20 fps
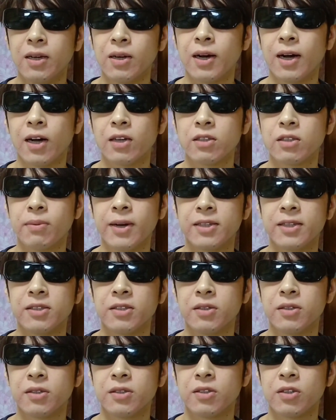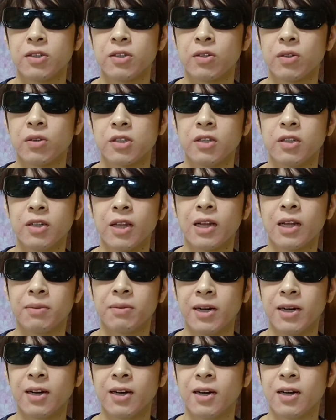アドバイスするとするなら
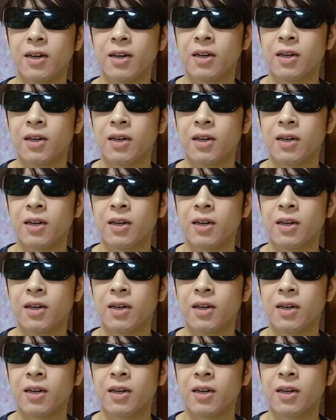ば、